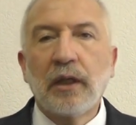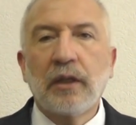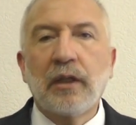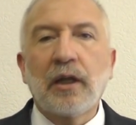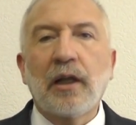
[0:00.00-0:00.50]

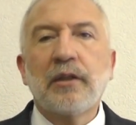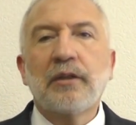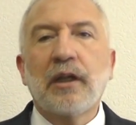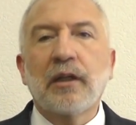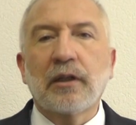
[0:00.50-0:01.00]
генеральный
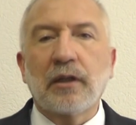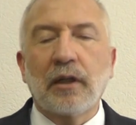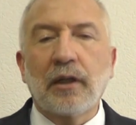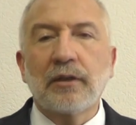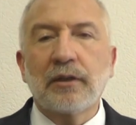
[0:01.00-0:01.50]
директор
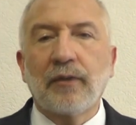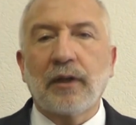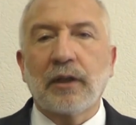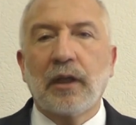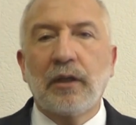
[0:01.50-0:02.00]
РАН
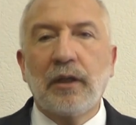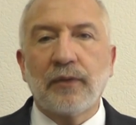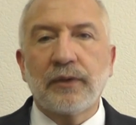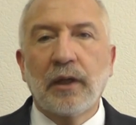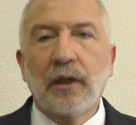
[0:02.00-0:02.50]
«Северная
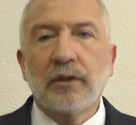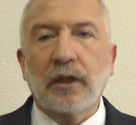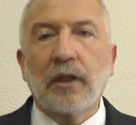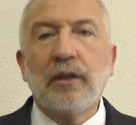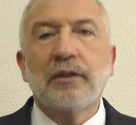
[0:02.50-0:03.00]
нефть»
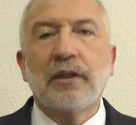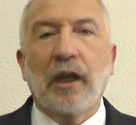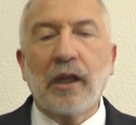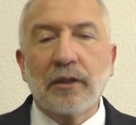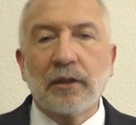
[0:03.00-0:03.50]
Сергей
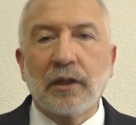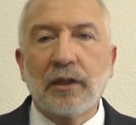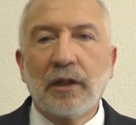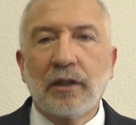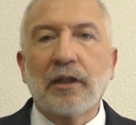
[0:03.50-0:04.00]
Нестеренко,
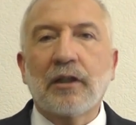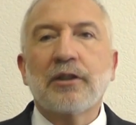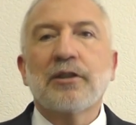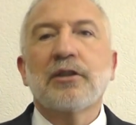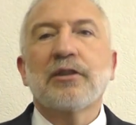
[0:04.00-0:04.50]
это,
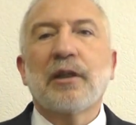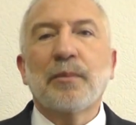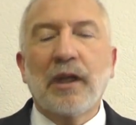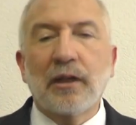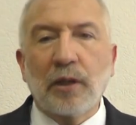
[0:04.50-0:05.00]
конечно же, сам
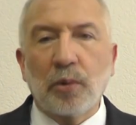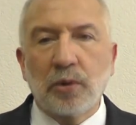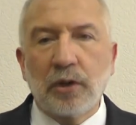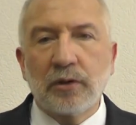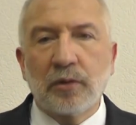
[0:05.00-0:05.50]
ректор
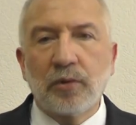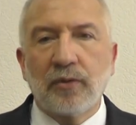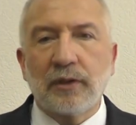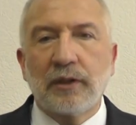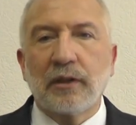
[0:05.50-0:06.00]
Ухтинского
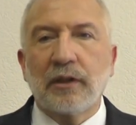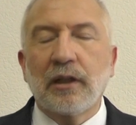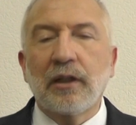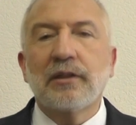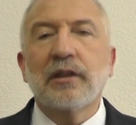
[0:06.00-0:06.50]
университета
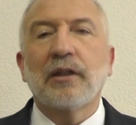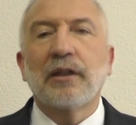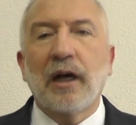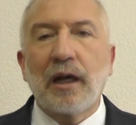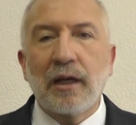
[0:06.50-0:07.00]
Николай
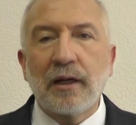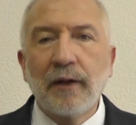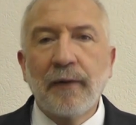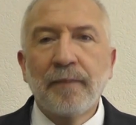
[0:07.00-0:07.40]
Цходая,